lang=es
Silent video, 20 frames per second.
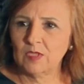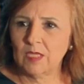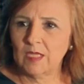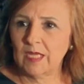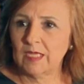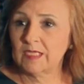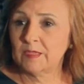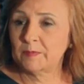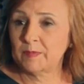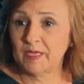
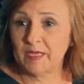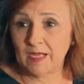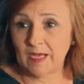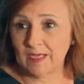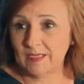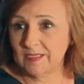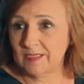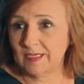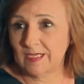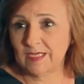la
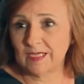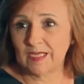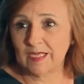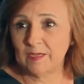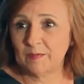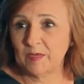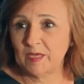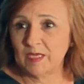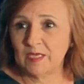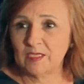esperanza, el
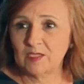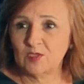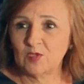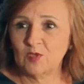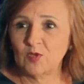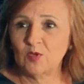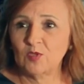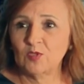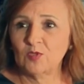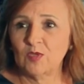clima
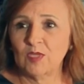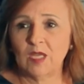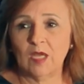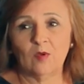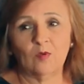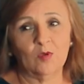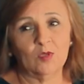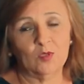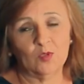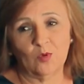delicioso, el
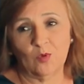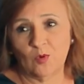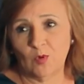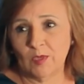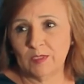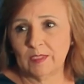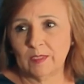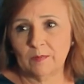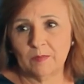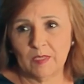agua de
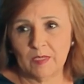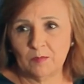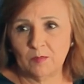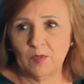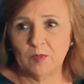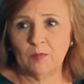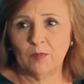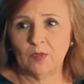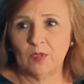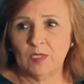Yohoa también
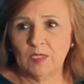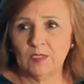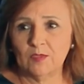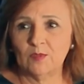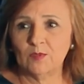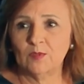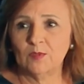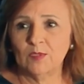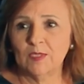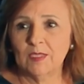muy
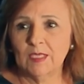bonito,